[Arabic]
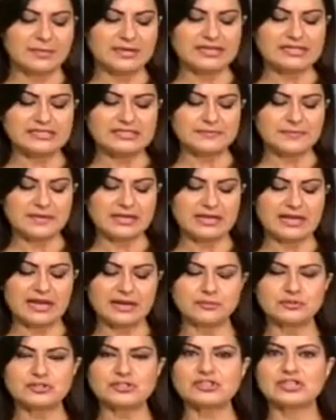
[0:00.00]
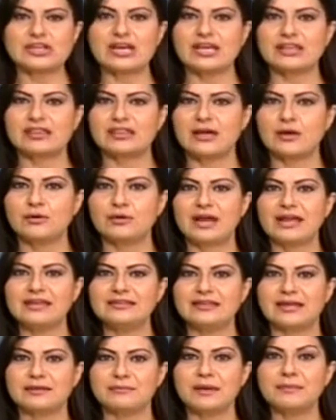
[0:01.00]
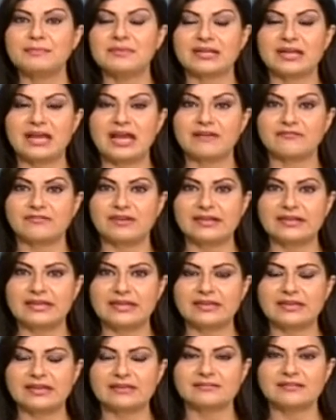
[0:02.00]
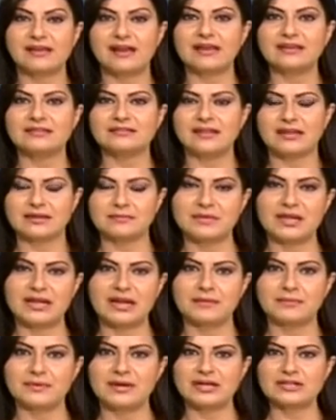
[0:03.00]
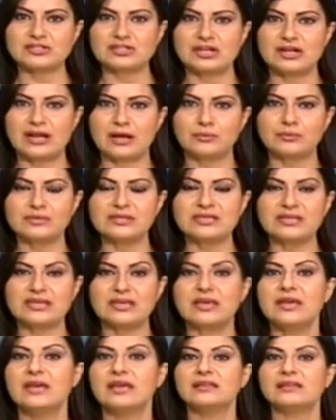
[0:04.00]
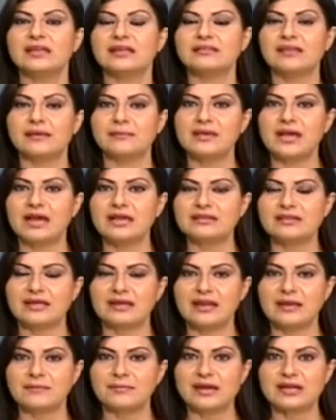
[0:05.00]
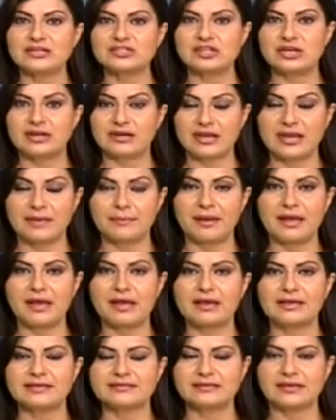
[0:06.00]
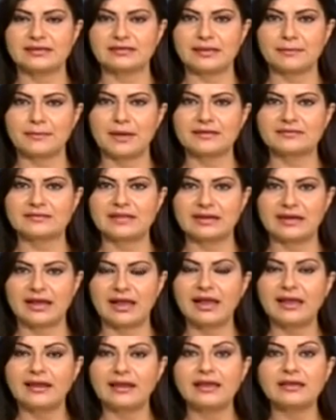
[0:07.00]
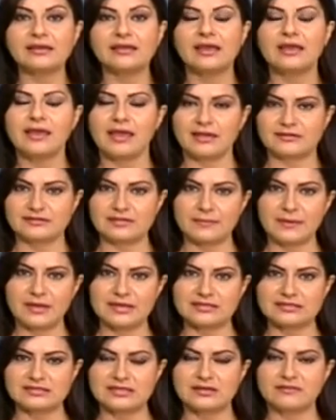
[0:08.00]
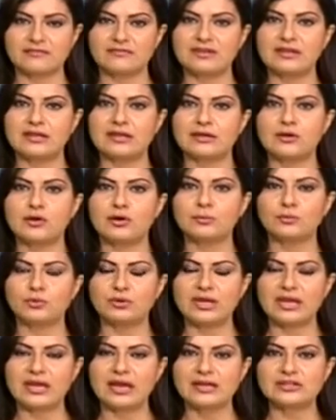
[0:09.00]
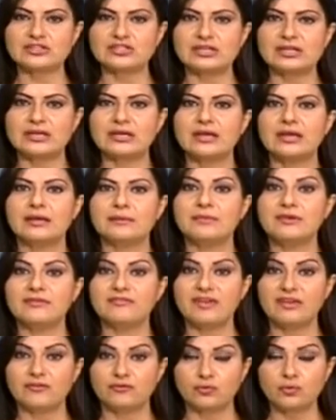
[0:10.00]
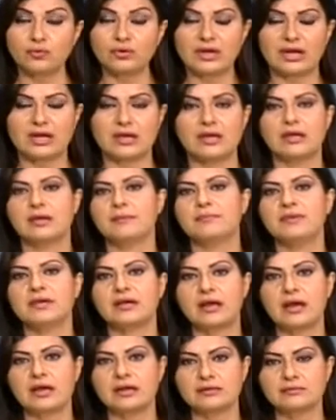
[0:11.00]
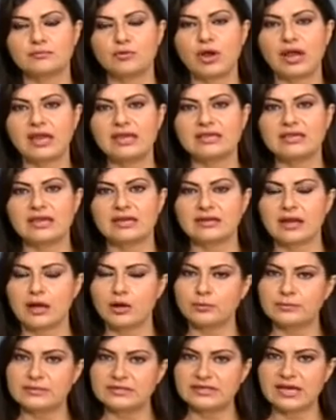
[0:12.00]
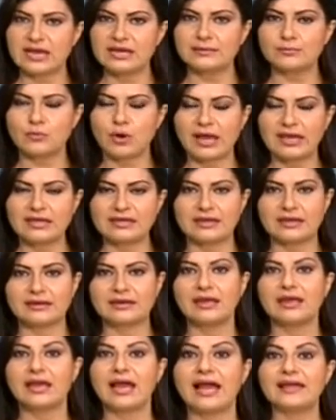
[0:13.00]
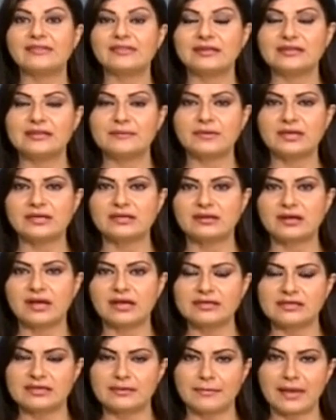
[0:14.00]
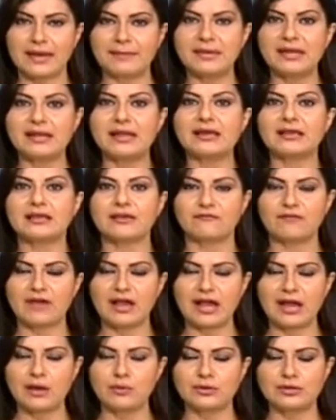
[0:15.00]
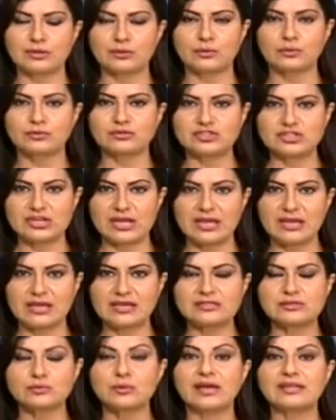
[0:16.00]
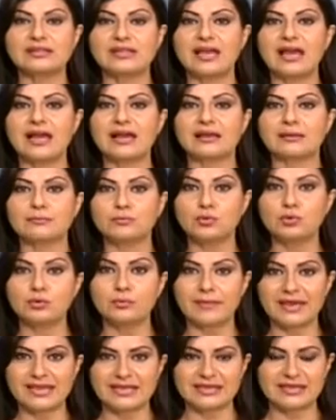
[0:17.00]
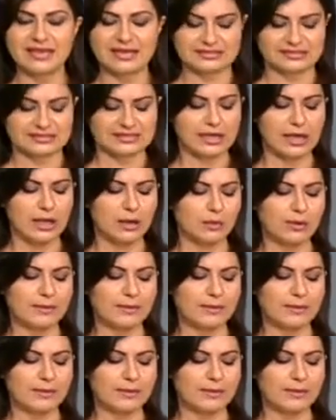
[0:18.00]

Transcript: بالنسبة لبرج الثور أيضا ما بينخاف عليك أنت أيضا من الأبراج القوية تنتمي أيضا الأبراج الرابحة إذا أنت محضر حالك احتمال يصير في اليوم مناقشة بفاتورة بقرض معين أو بدين معين حدا يمكن يقيم عملك فحاول تكون جاهز وأدائك مميز